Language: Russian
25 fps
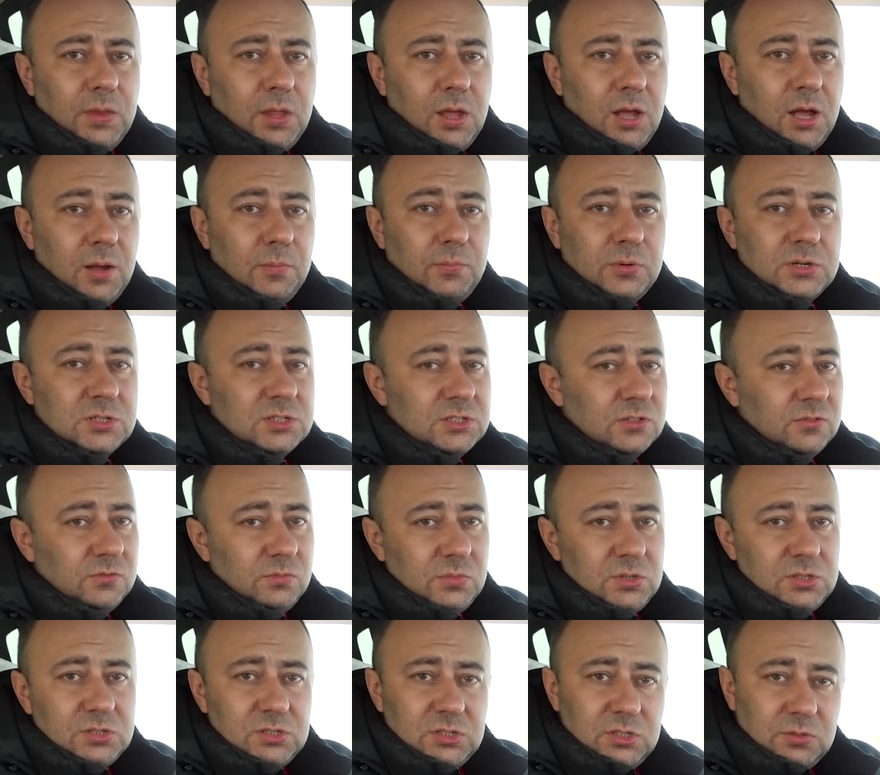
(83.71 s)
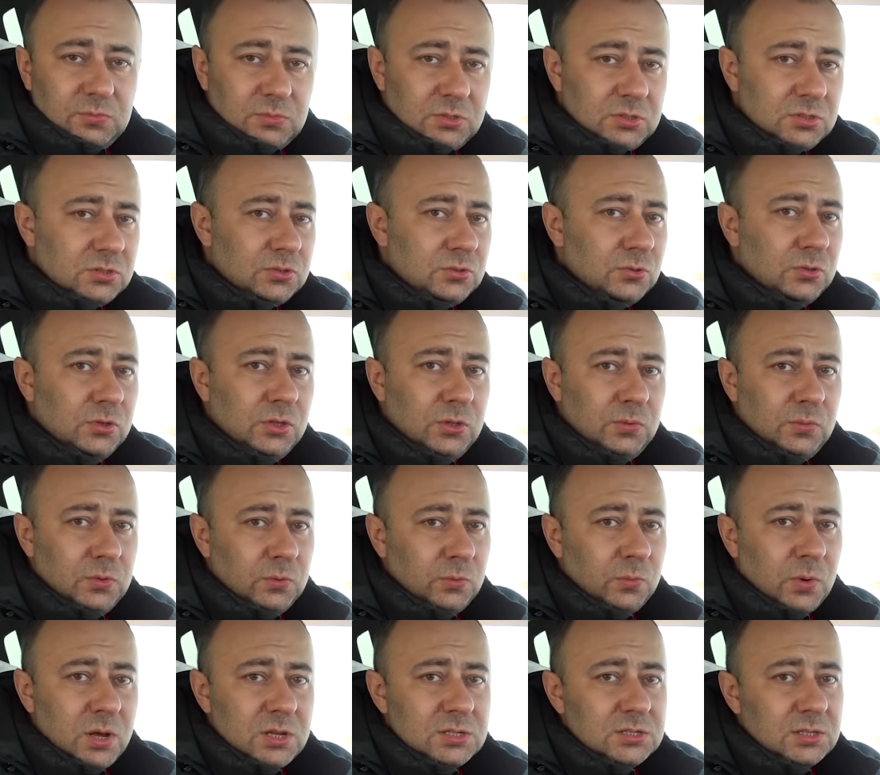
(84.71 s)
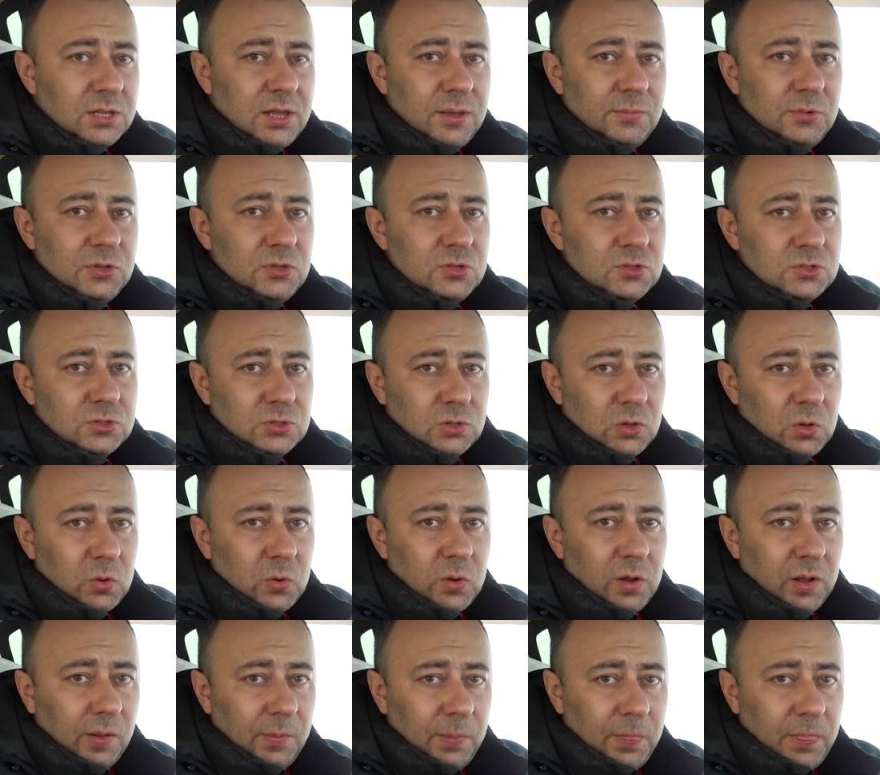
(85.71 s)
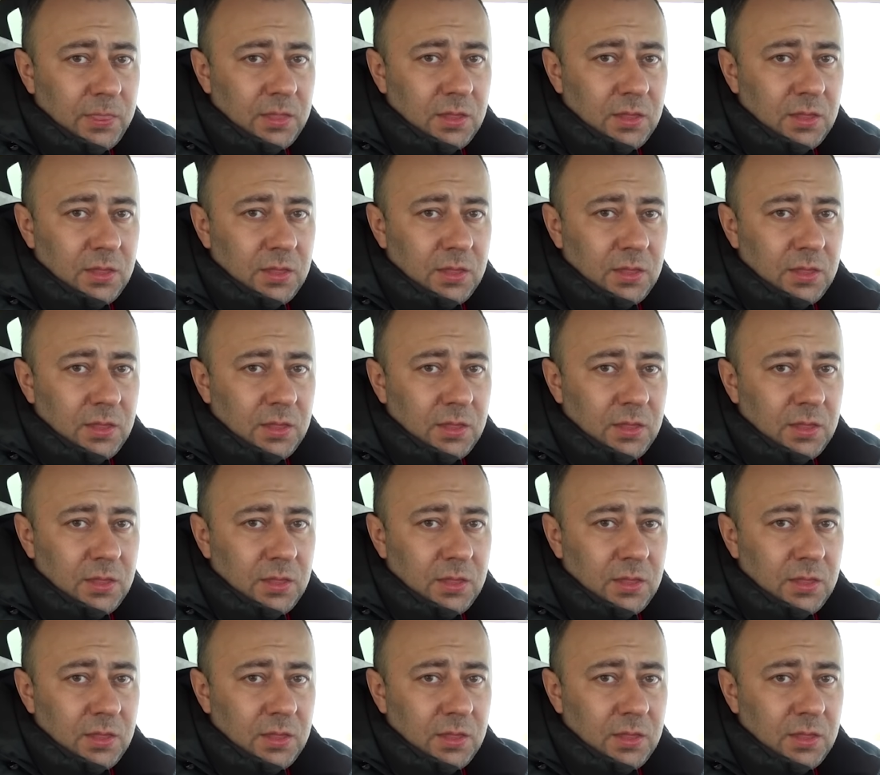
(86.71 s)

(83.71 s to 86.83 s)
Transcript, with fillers: а про совместимость с другими маслами ни слова.